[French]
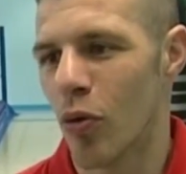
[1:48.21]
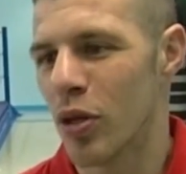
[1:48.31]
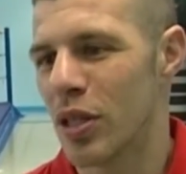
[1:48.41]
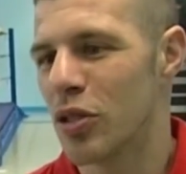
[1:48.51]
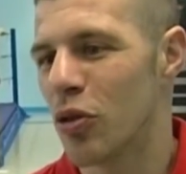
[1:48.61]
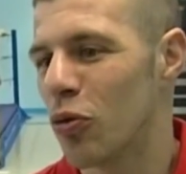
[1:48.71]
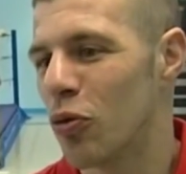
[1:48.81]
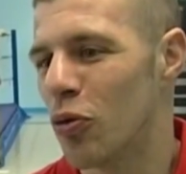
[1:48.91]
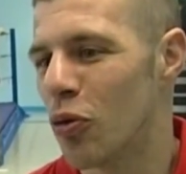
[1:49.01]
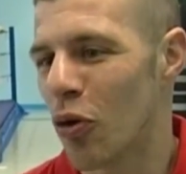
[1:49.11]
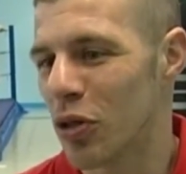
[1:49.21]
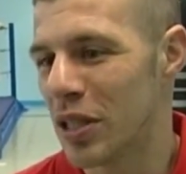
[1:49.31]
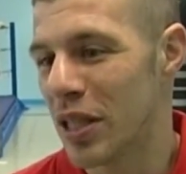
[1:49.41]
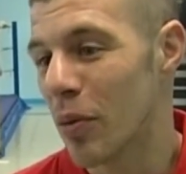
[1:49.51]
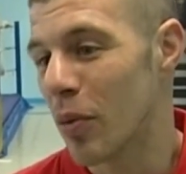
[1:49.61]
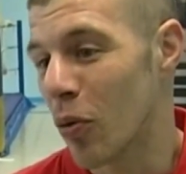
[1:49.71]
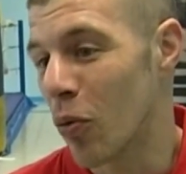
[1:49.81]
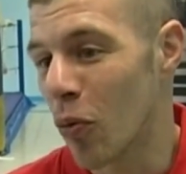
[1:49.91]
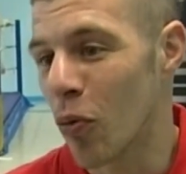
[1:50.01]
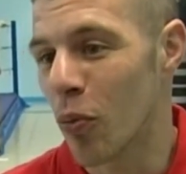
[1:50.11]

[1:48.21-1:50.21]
qui sortent de l'ordinaire, ben, on